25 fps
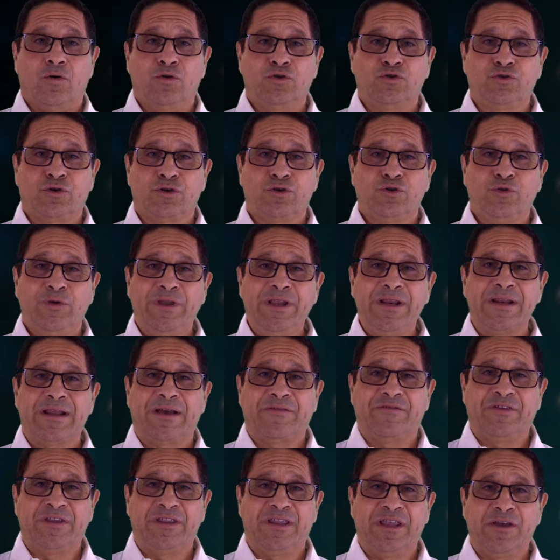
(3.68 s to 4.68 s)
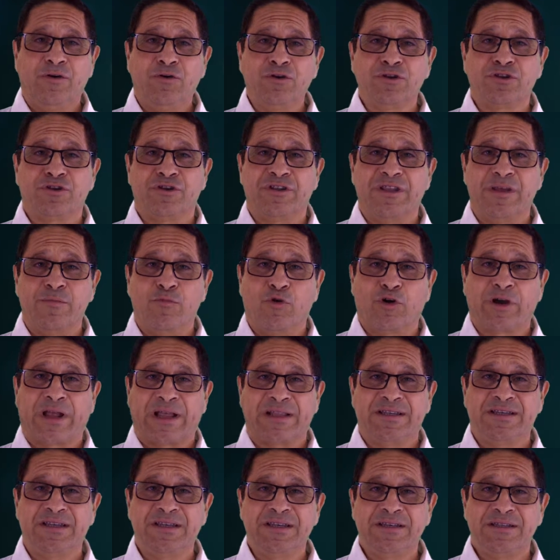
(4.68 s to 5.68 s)
Aujourd'hui, la vidéo se
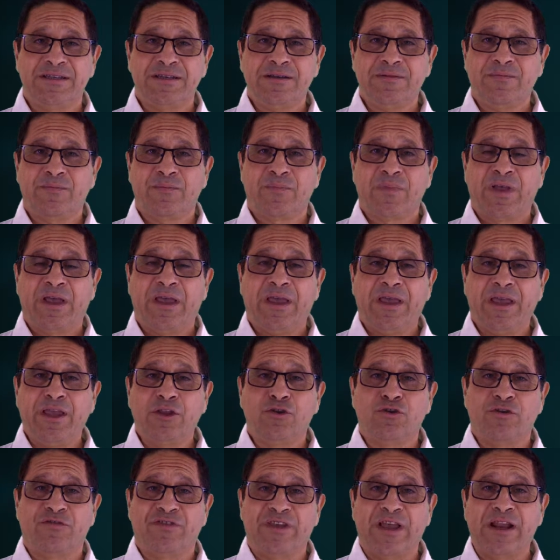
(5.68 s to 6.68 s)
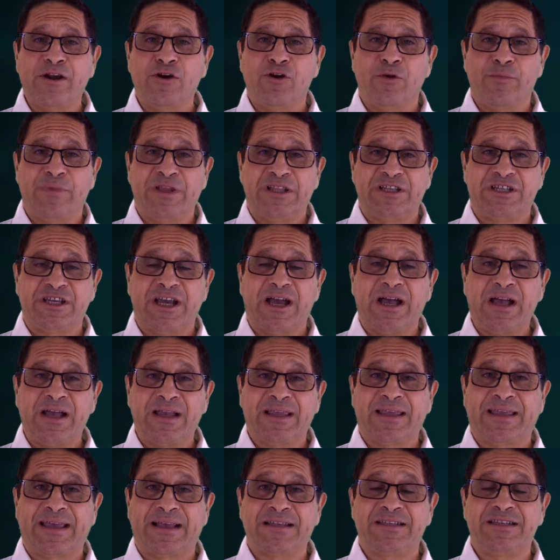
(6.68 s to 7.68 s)
démocratise et devient le
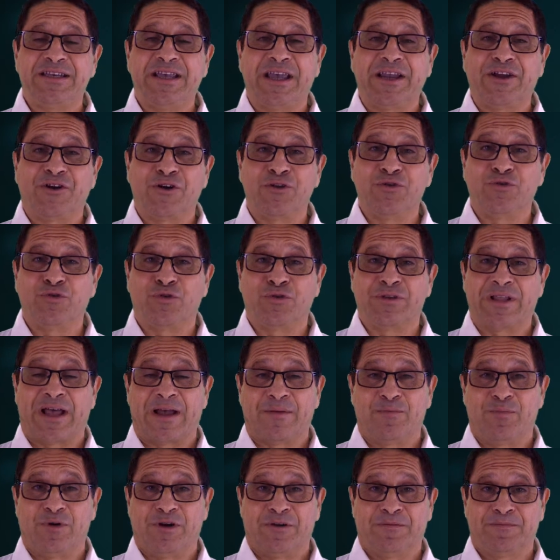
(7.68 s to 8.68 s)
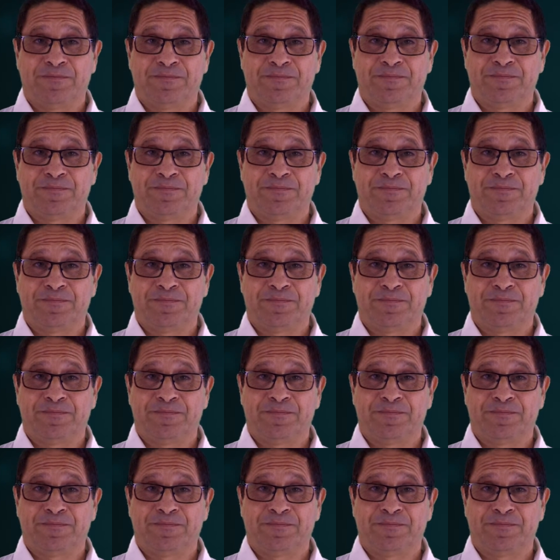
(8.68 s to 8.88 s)
média quasi incontournable.